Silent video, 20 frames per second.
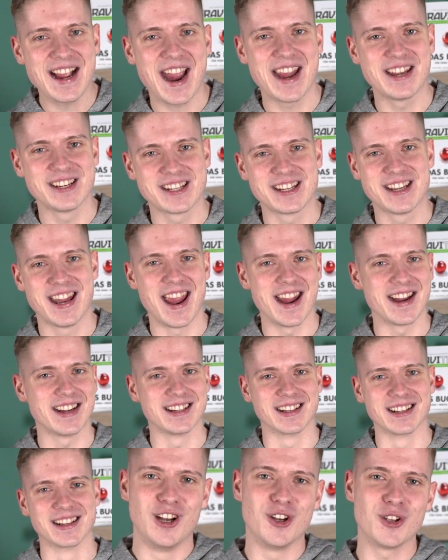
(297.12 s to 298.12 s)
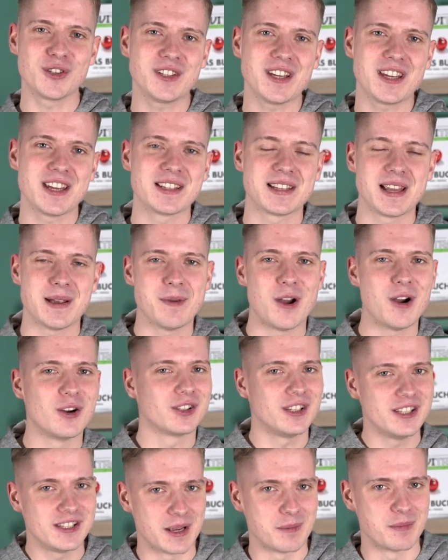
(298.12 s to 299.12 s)
reinstecken? Lustig ist aber auch
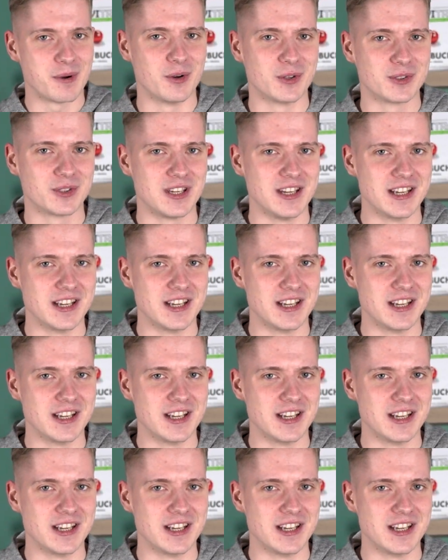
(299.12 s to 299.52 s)
dieser Post